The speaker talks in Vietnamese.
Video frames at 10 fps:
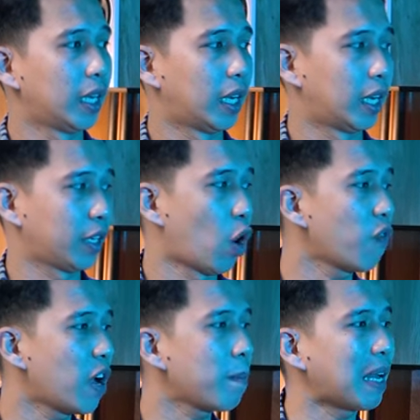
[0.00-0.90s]
à, đối
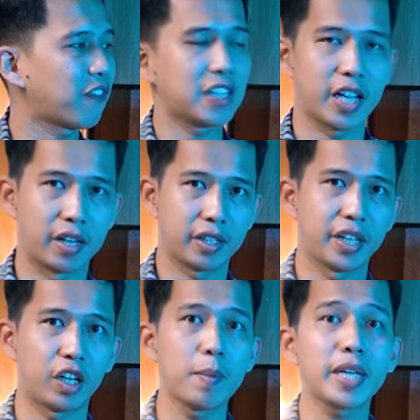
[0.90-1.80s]
với Max Vision
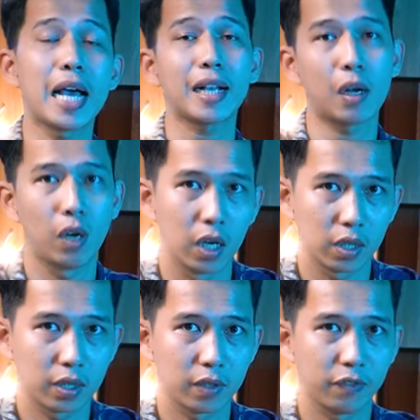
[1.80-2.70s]
thì có mức giá cao hơn
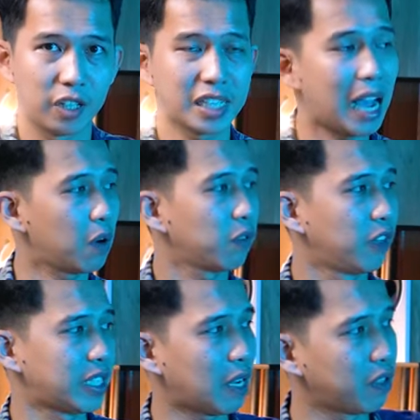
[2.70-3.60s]
vì sao
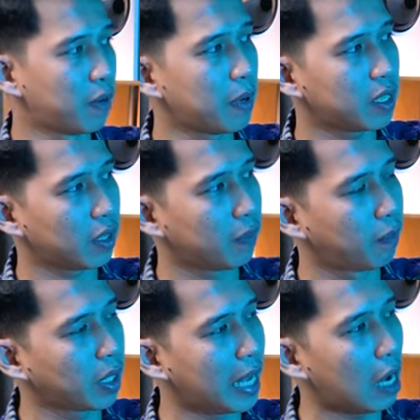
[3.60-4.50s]
vì sao giữa mức
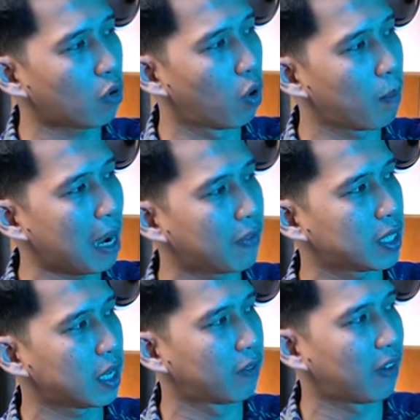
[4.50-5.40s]
mức giá của Max
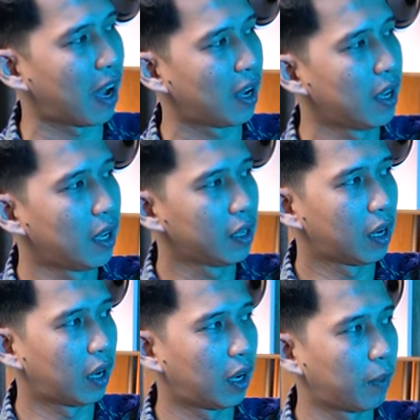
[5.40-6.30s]
Vision và uh,
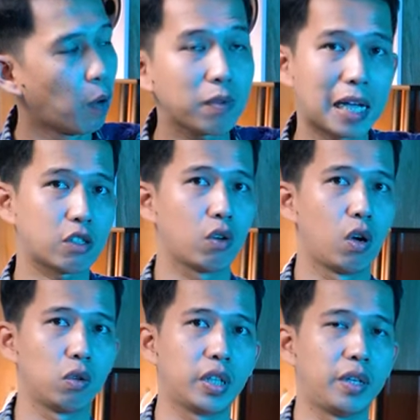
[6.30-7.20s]
à, 4K
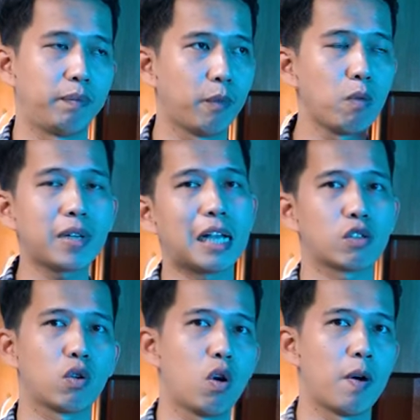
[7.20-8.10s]
solo thì 4K
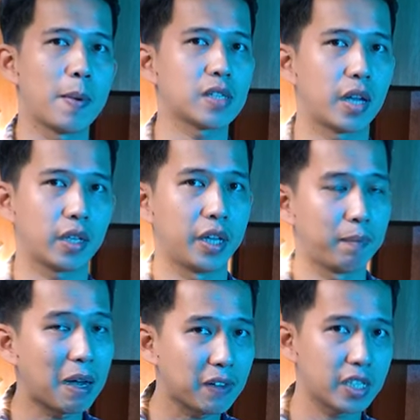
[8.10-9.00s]
solo và Max Vision thì
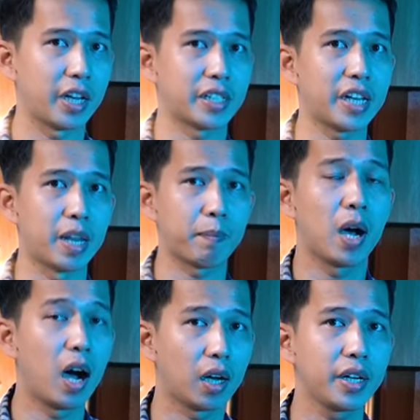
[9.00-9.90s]
Max Vision sẽ đẹp
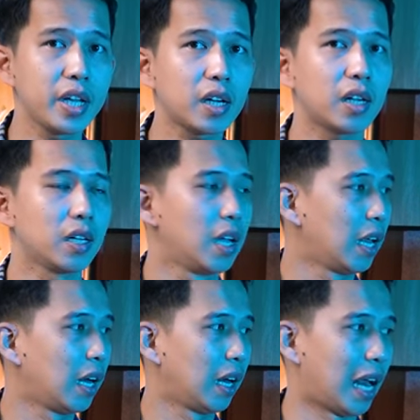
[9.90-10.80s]
hơn thứ nhất á,
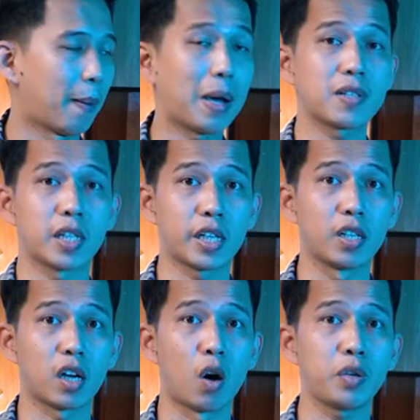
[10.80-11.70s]
là Max Vision sẽ
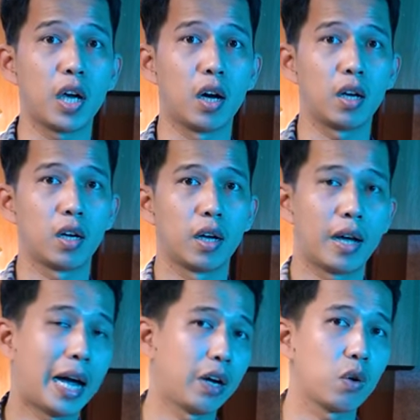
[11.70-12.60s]
được hỗ trợ
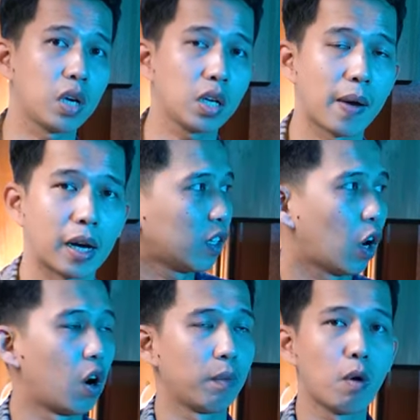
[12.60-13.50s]
hai ổ cứng các bạn
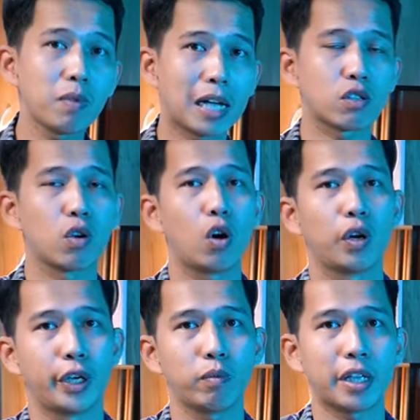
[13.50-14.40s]
còn 4K solo
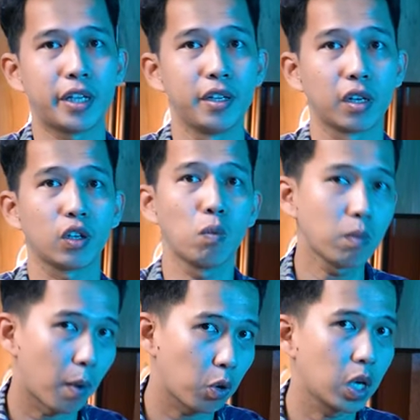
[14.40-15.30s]
thì chúng ta chỉ được đúng
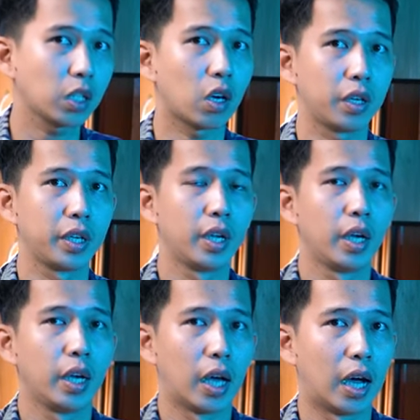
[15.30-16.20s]
một ổ cứng thôi
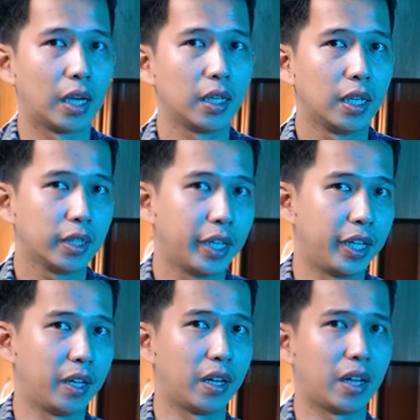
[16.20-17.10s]
à,
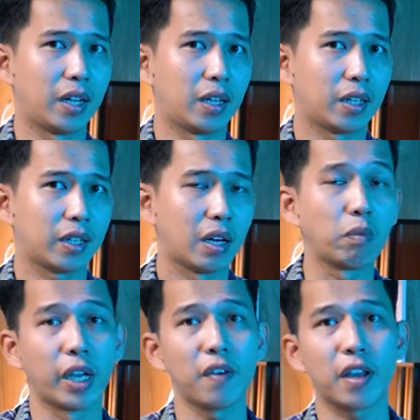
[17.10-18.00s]
thì uh,
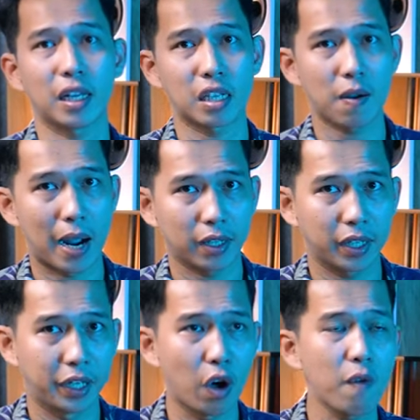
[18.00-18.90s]
đồng nghĩa việc là sao các bạn
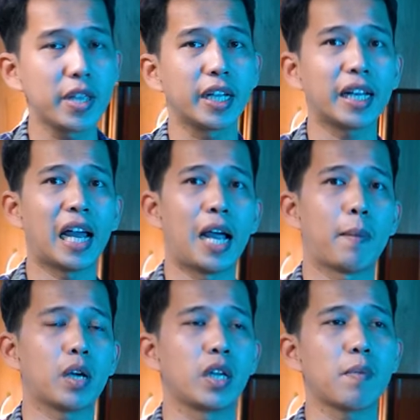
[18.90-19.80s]
thì đối với những khách hàng
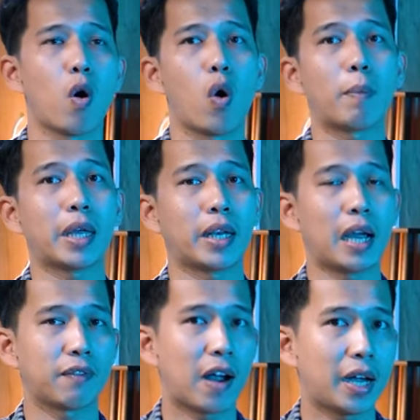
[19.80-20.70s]
mà có những bộ âm thanh
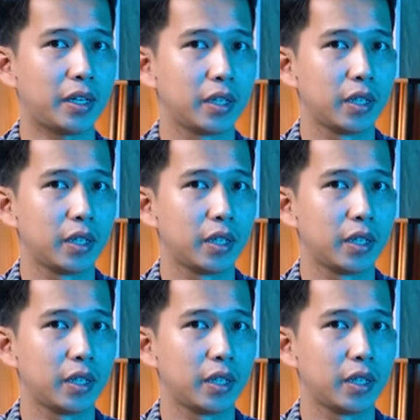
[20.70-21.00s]
hi-fi